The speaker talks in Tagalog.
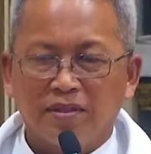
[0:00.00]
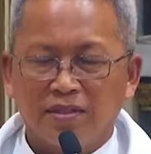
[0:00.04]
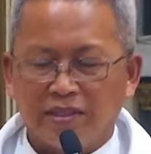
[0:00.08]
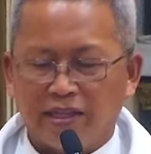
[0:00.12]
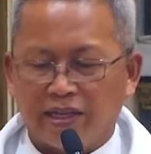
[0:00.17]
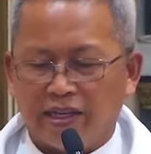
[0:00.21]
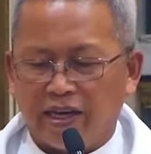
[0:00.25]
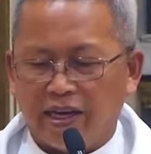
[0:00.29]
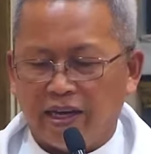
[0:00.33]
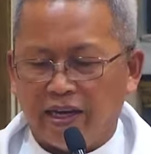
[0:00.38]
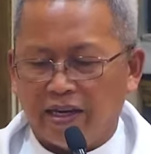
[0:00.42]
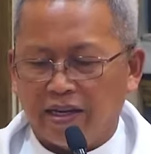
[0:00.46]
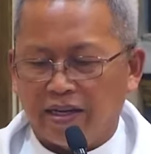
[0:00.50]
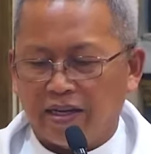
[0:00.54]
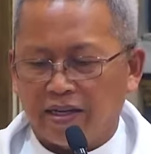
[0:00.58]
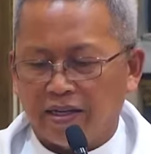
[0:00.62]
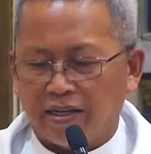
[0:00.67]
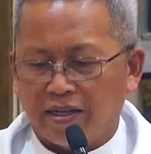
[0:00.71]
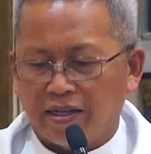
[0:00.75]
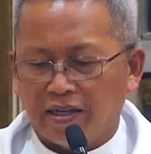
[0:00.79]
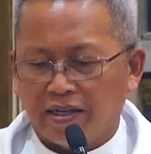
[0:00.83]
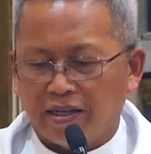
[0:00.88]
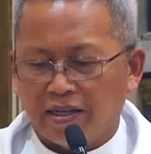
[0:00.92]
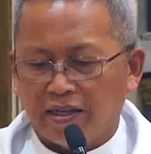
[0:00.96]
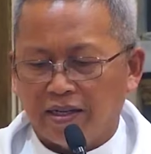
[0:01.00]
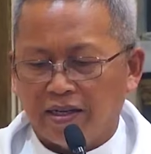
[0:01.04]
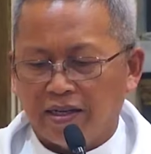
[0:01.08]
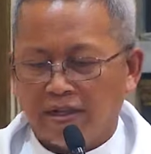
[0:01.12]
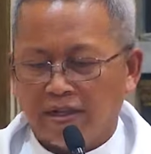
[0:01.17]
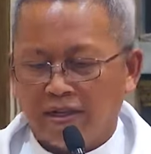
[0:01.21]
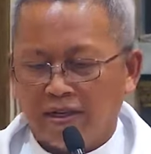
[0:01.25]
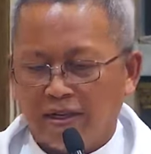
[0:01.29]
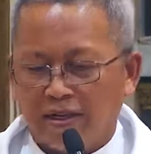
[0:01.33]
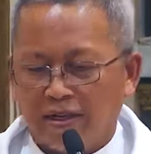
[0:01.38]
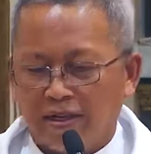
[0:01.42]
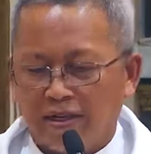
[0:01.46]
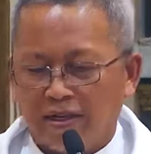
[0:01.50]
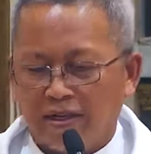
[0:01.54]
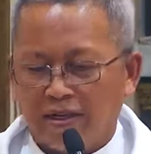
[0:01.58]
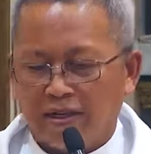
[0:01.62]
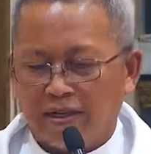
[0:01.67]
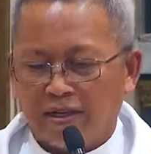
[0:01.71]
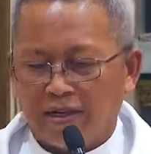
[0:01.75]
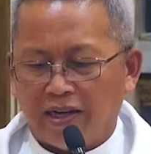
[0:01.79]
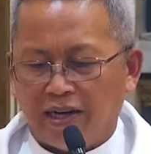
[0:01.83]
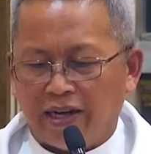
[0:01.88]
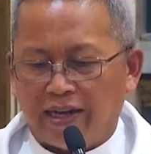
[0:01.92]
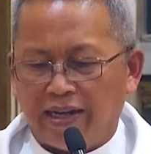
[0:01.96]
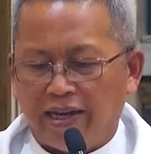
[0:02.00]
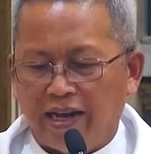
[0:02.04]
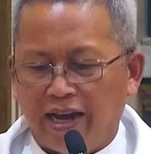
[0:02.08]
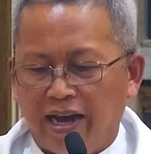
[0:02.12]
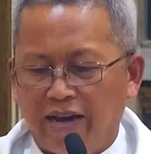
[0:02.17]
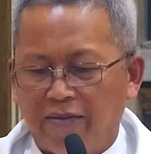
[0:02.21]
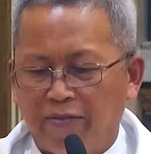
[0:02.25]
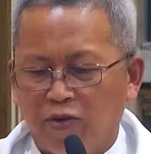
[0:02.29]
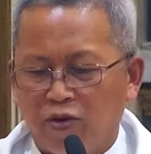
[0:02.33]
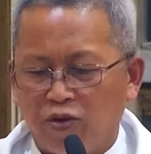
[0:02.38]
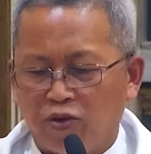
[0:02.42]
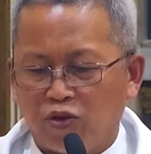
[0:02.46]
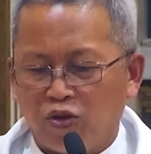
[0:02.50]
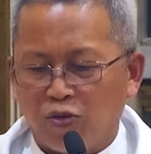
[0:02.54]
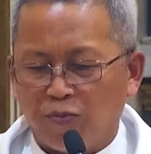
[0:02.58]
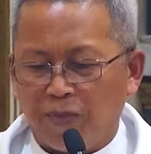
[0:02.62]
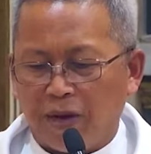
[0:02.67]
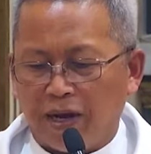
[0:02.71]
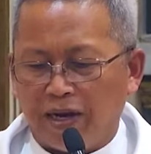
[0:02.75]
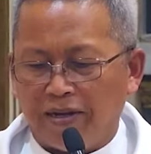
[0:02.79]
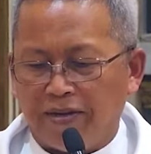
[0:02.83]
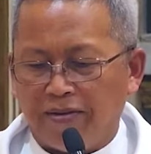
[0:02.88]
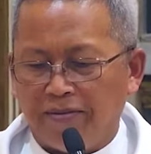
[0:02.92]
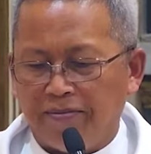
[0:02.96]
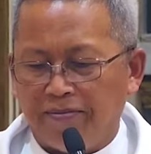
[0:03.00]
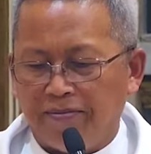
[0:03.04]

Sige. Lingay mong tupad.